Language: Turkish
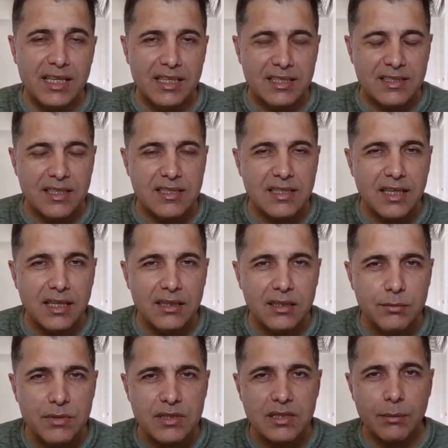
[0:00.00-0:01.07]

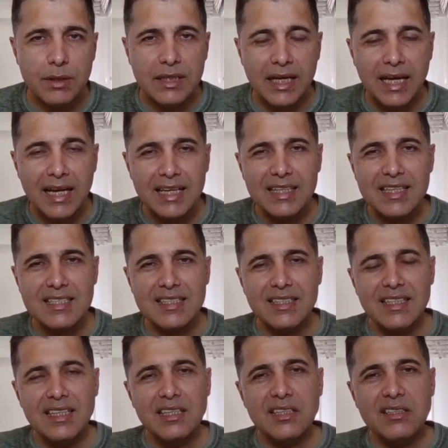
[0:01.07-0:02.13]
seslendiğimiz zaman herkesin
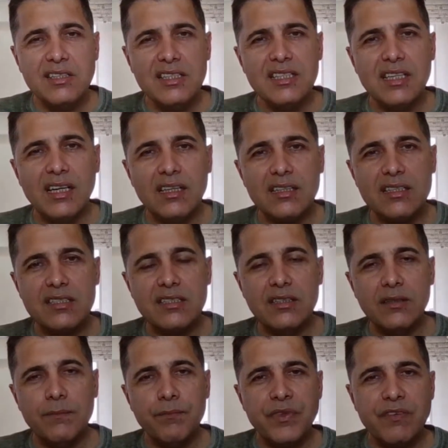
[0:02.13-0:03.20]
risk algısını